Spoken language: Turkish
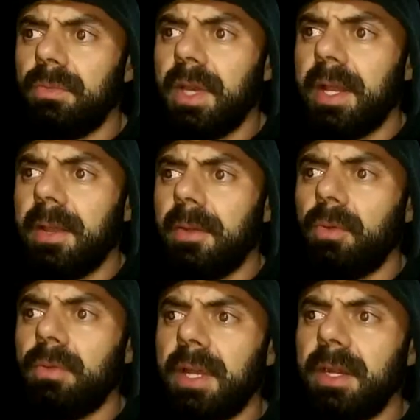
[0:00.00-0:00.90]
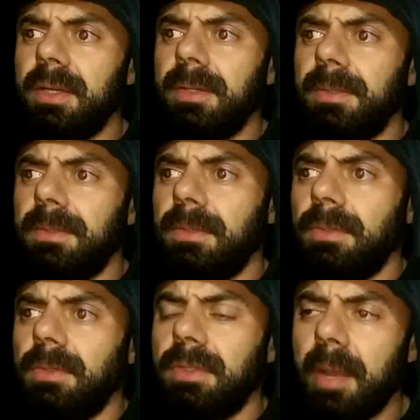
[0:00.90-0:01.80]
Yani onları
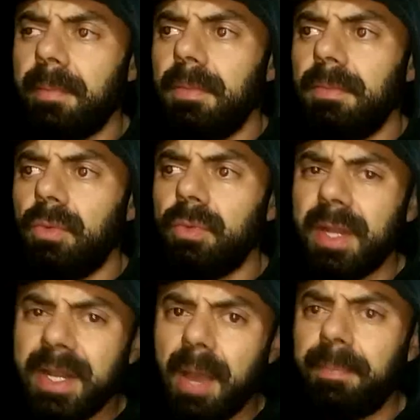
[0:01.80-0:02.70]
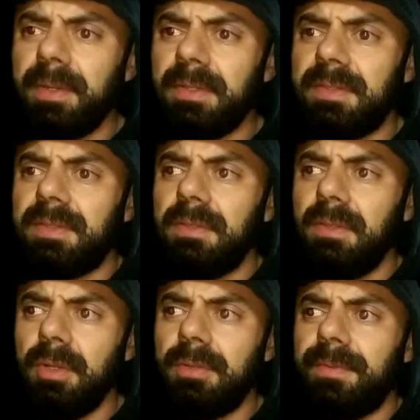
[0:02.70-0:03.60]
yap, onları yapınız
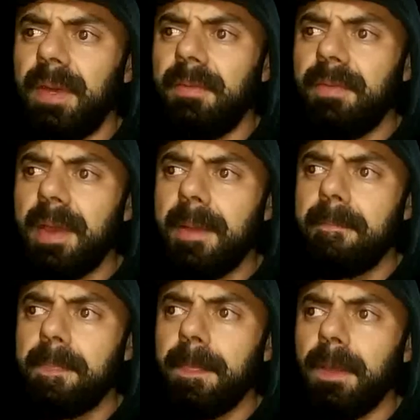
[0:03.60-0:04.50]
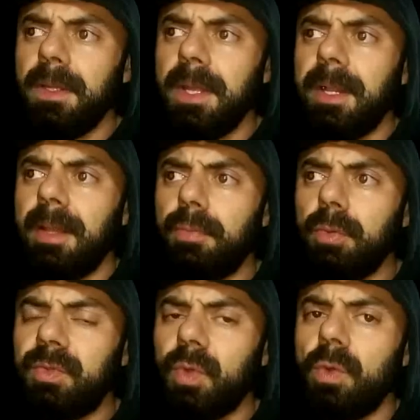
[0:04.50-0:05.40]
lütfen ve Yine de bu
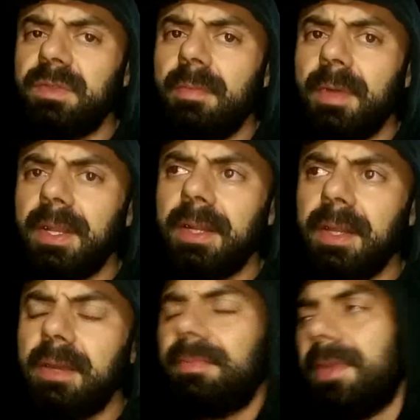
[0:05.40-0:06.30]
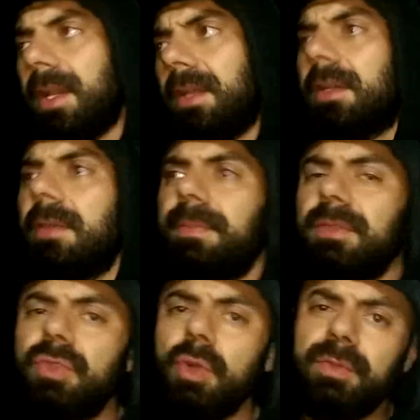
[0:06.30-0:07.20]
soğuk zamanlarda yani
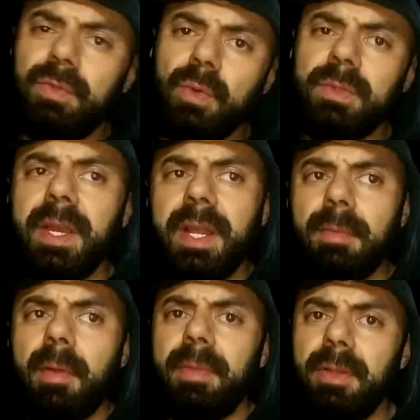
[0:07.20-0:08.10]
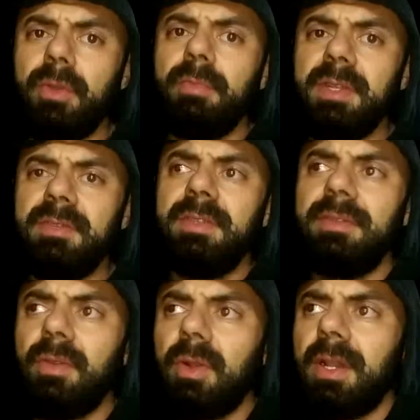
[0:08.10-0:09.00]
Kıbrıs çok soğuk değil ama biliyorum ki
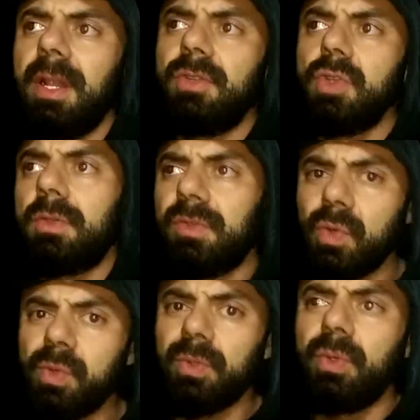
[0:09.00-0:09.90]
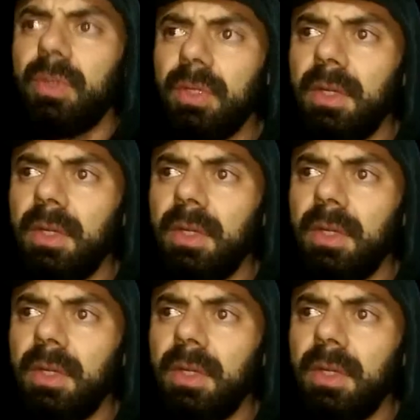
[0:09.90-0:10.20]
sizin oralar çok soğuktur.